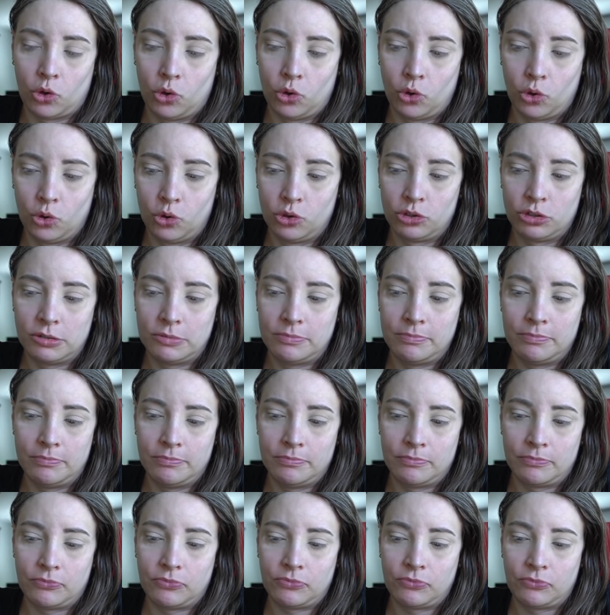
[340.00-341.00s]
und
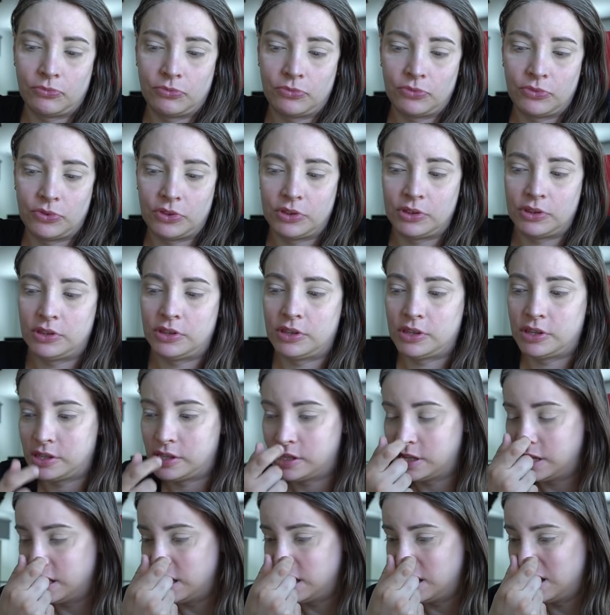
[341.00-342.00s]

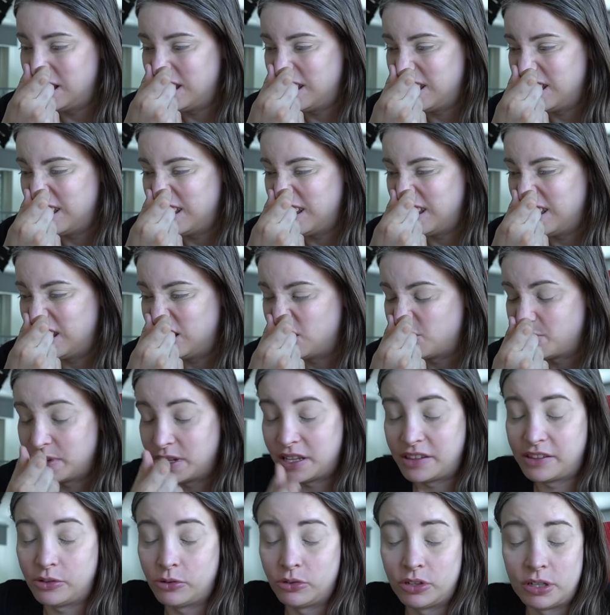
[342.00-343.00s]
die
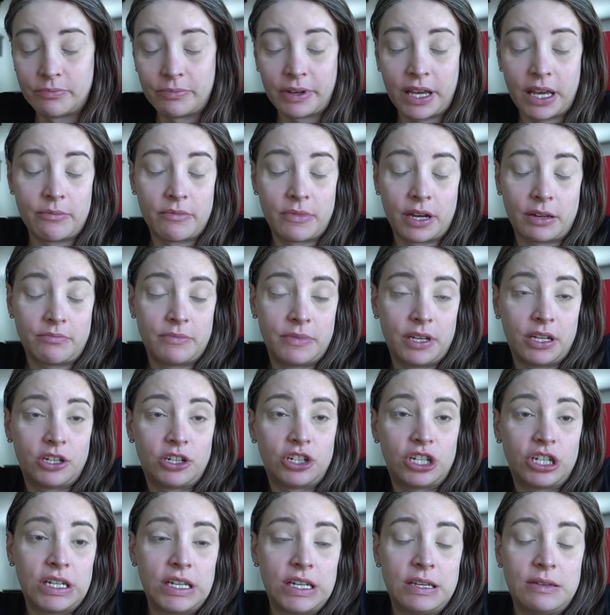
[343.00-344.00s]
Spedition in Bremen hat mir
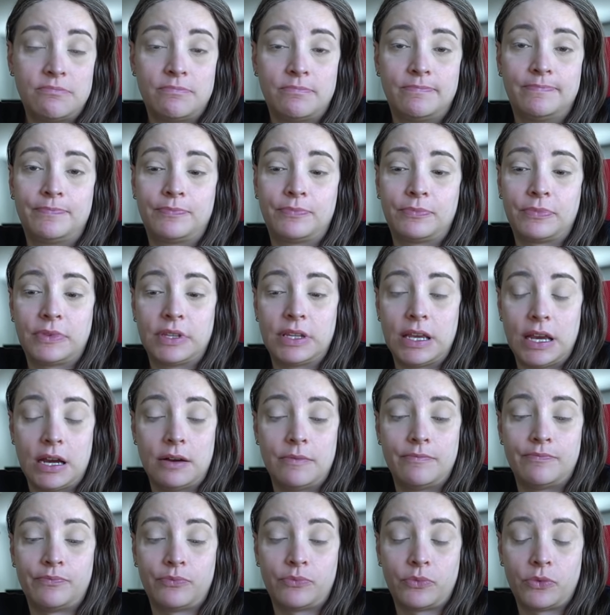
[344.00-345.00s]
geschrieben,
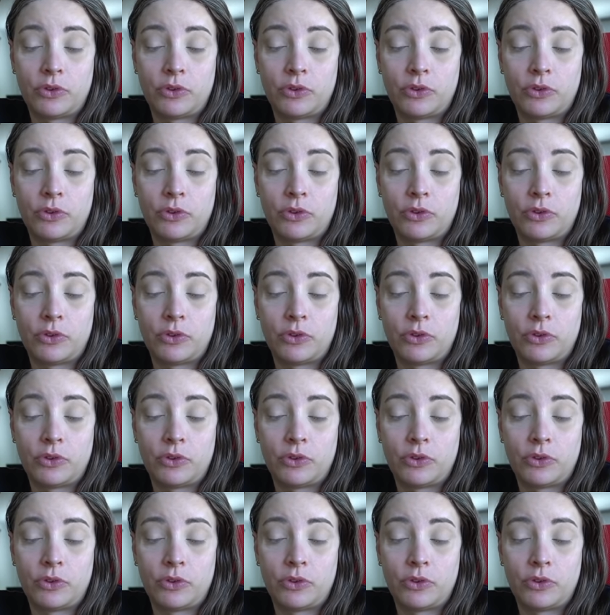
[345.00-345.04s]
ja,